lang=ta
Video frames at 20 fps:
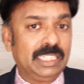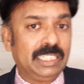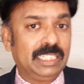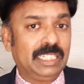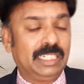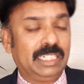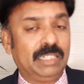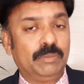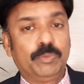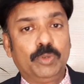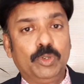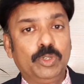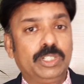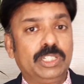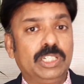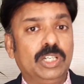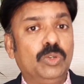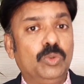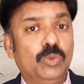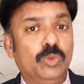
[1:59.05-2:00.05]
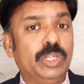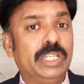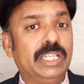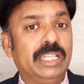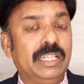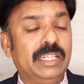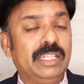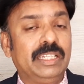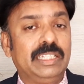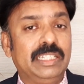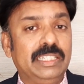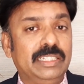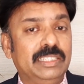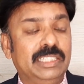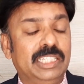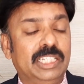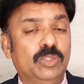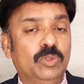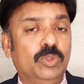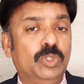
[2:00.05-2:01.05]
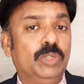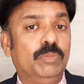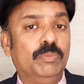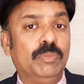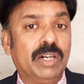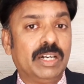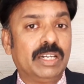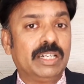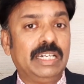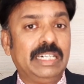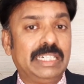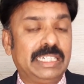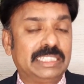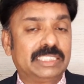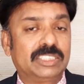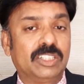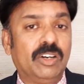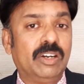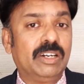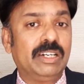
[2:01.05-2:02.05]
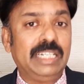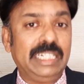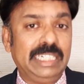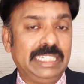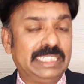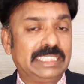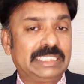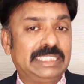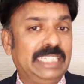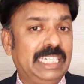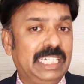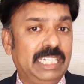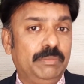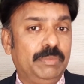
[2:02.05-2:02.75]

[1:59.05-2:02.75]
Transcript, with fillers: இதில் நான் போட்டிருக்கக்கூடிய இந்த ஒரு மாடல் டெஸ்ட் ஆன்லைன் டெஸ்ட் நிறைய